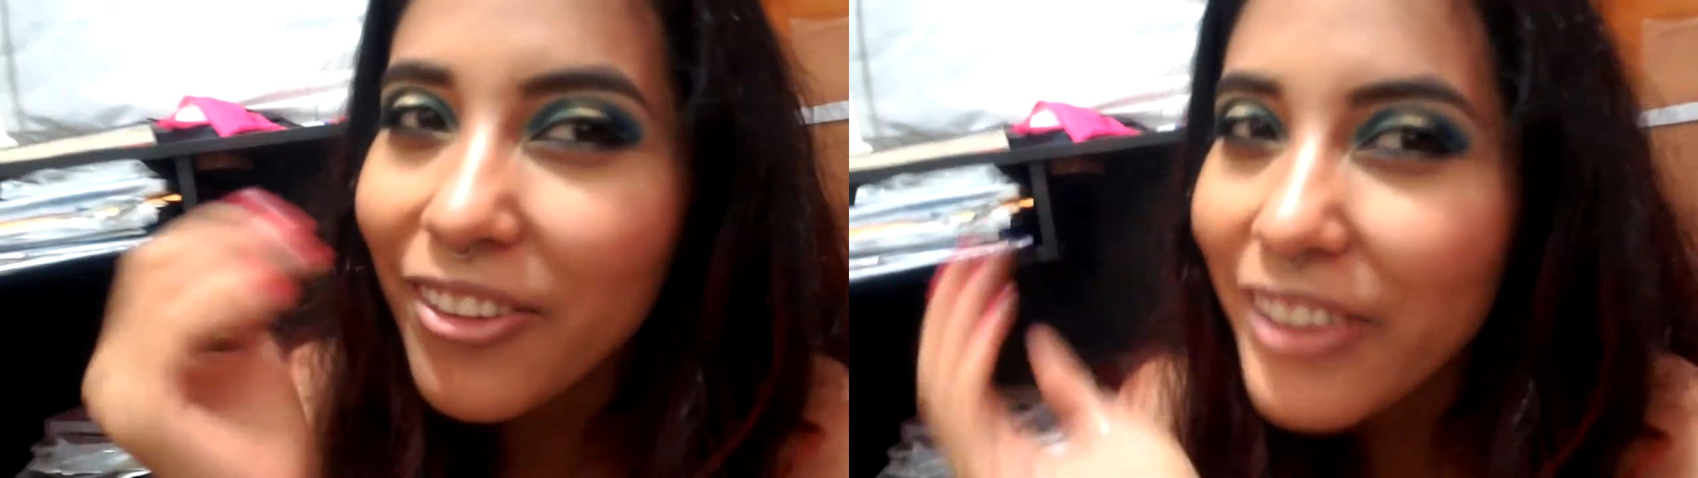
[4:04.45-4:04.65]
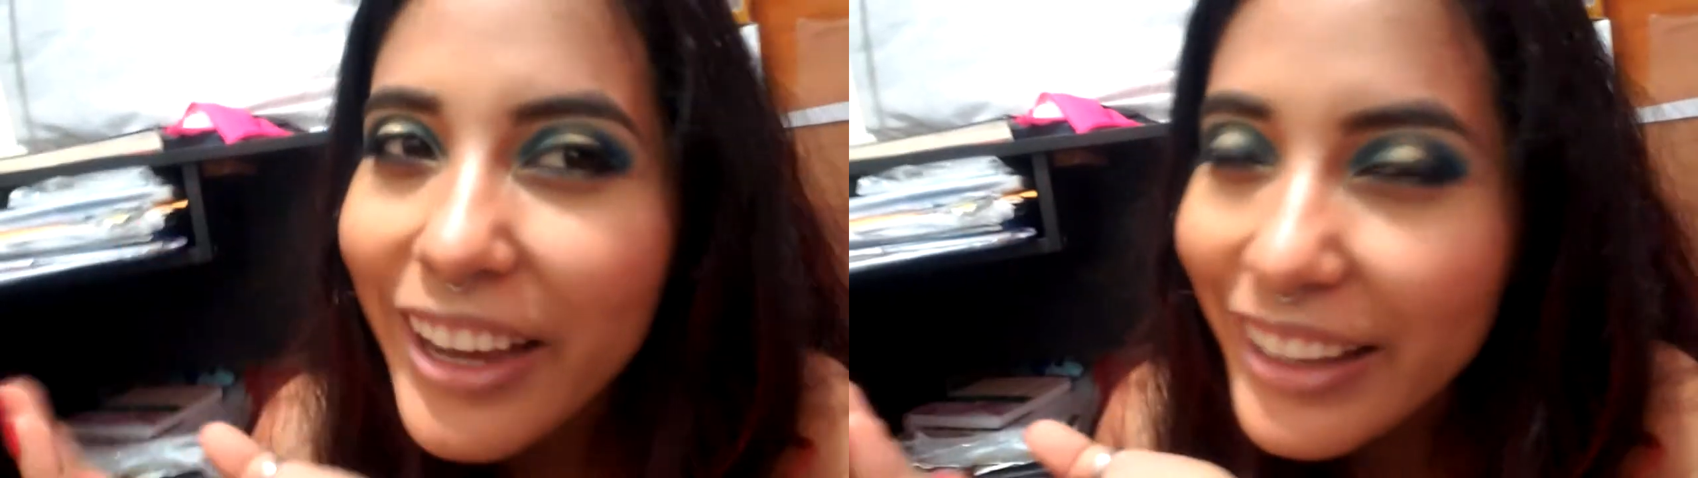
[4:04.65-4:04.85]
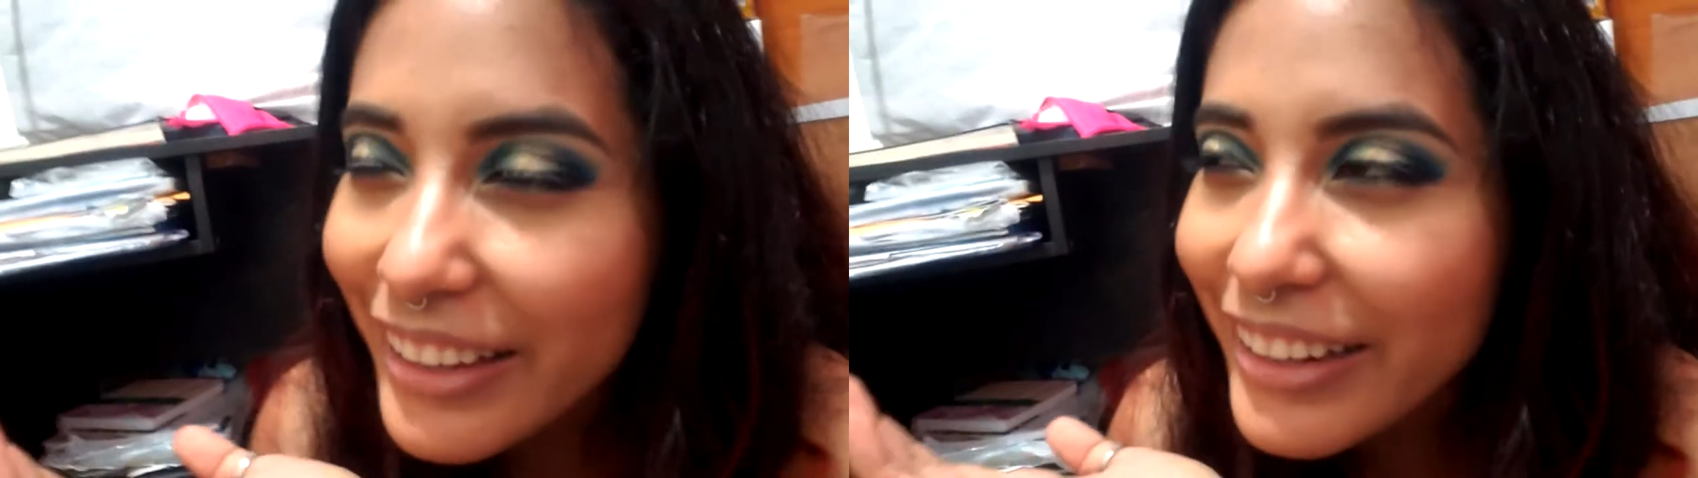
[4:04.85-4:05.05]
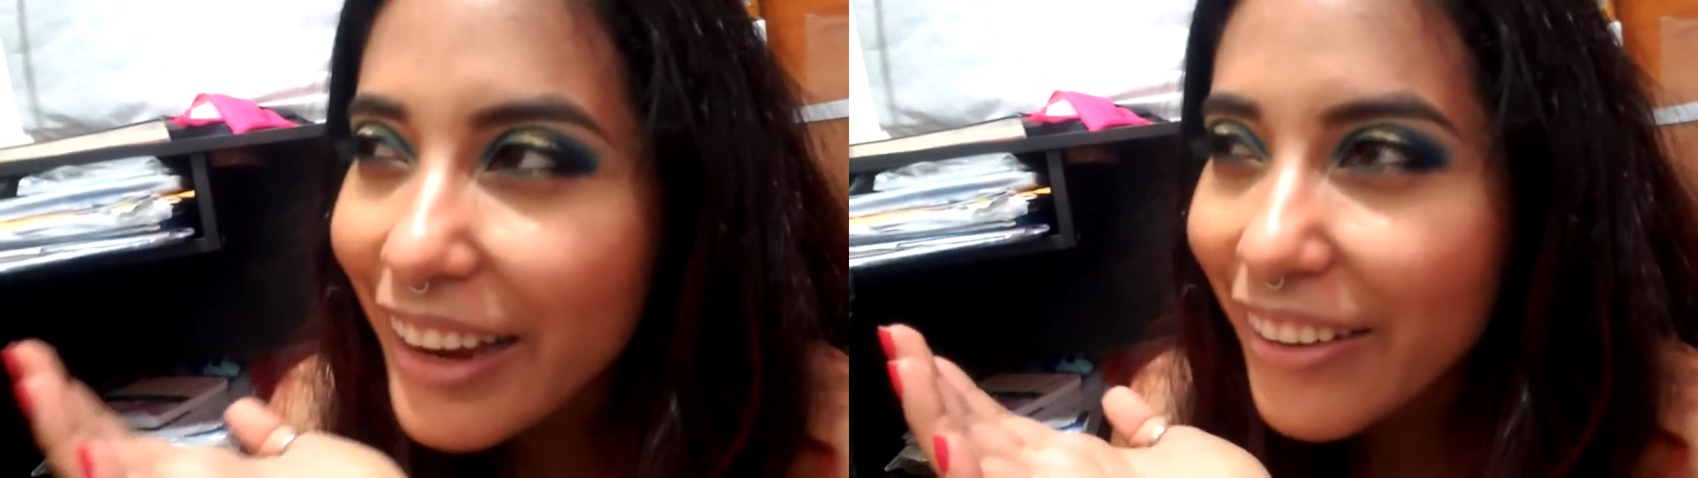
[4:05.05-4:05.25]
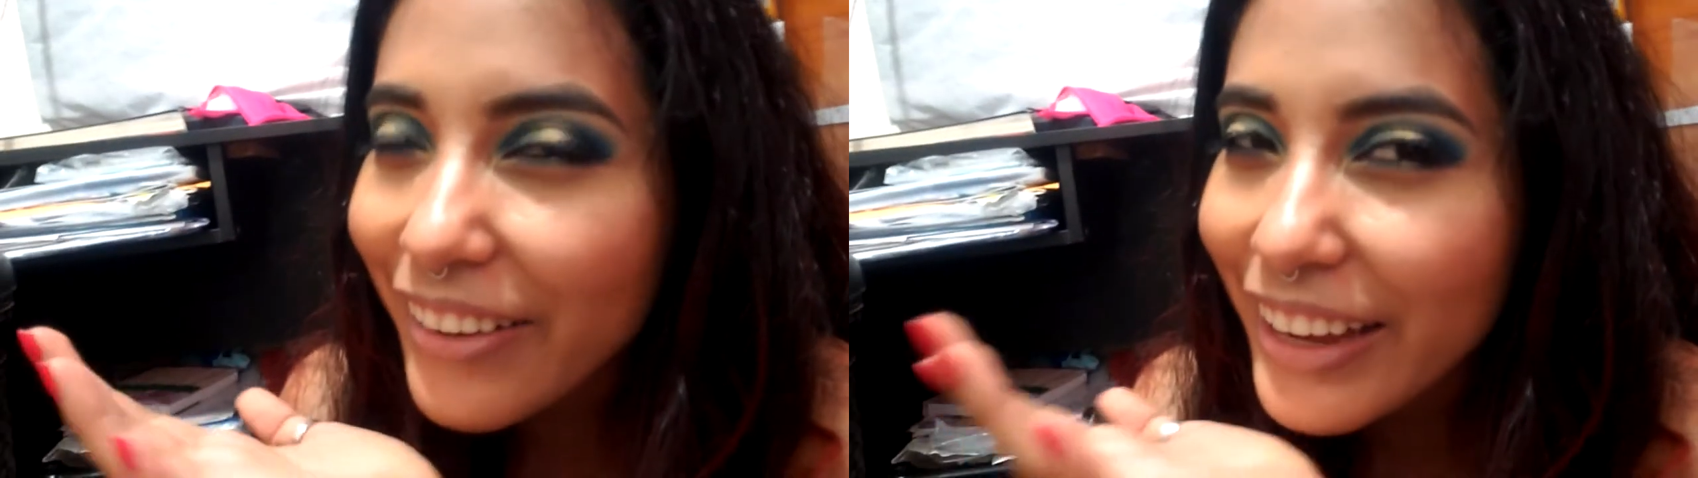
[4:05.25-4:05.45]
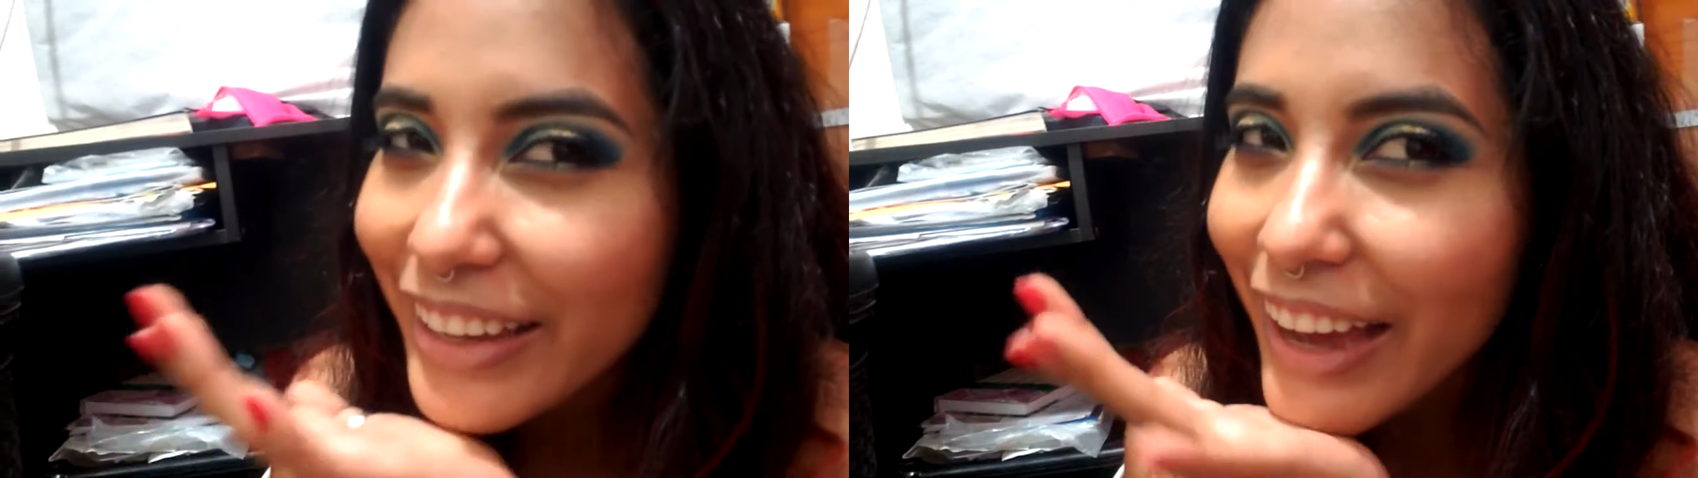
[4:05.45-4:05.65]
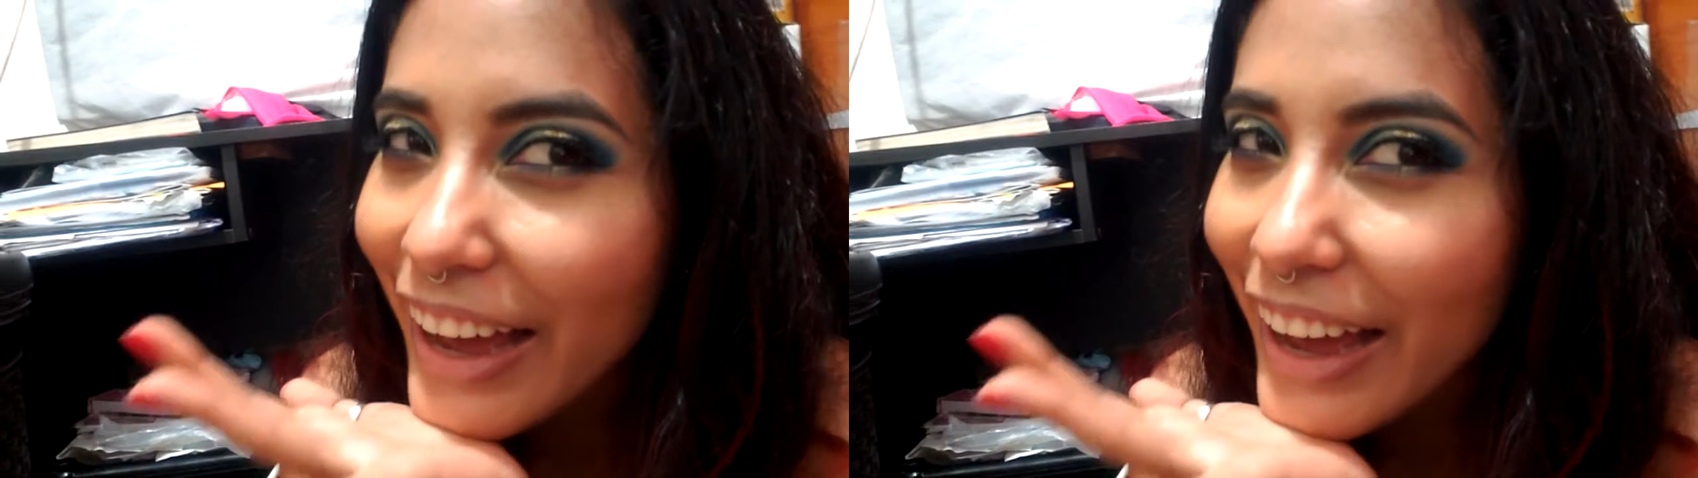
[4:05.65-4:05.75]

deuda que tenía con ella.